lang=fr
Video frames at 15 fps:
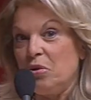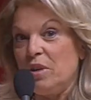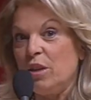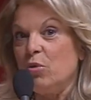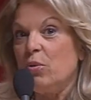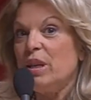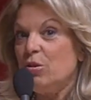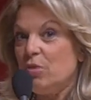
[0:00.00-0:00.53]
de
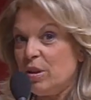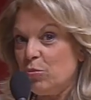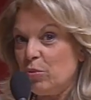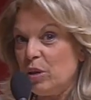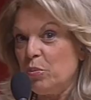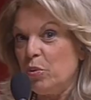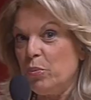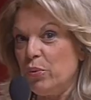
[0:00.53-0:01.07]
la droite, de la
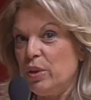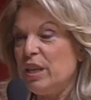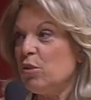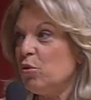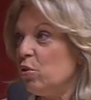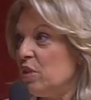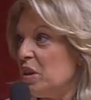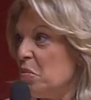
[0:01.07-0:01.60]
droite
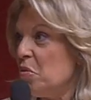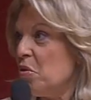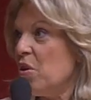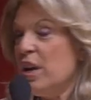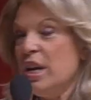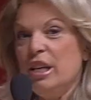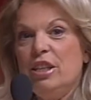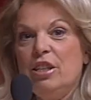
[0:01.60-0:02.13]
populaire notamment,